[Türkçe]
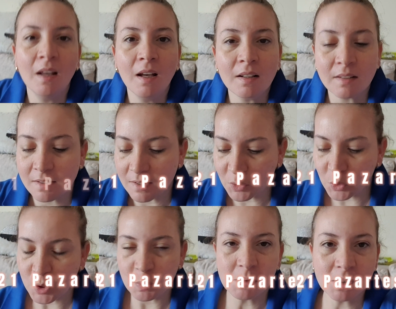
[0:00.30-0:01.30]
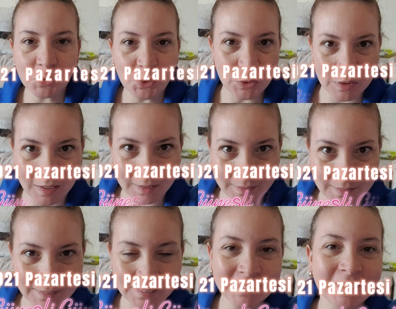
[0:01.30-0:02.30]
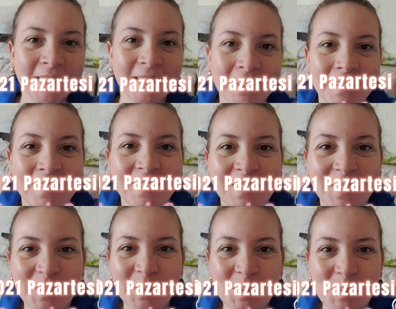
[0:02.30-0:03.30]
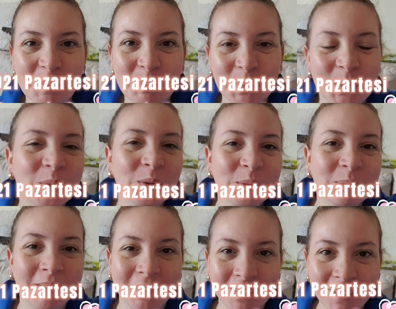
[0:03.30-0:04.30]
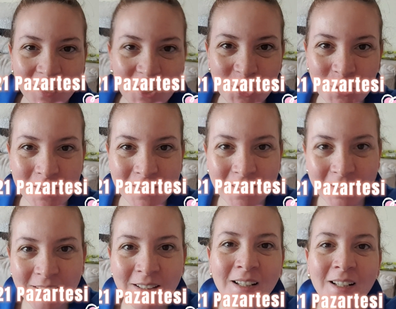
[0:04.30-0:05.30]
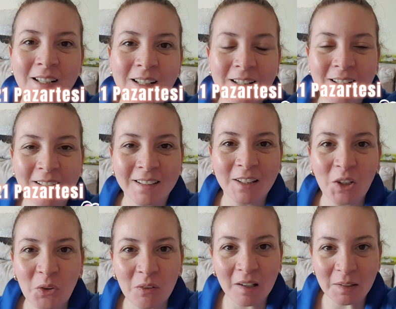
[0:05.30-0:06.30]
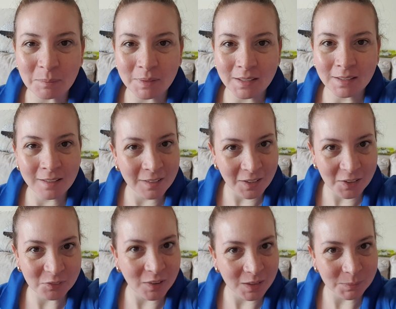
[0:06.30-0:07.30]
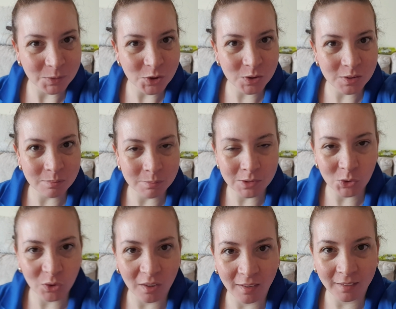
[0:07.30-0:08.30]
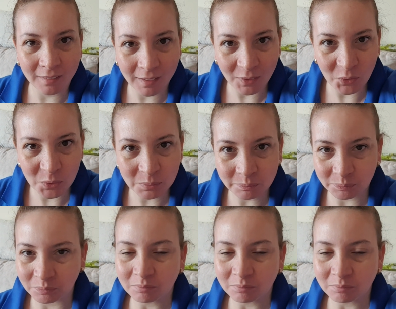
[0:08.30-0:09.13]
Herkese kocaman günaydın. Ee, bugün ben karşınıza e, kilo vermeye karar vermiş biri olarak geliyorum.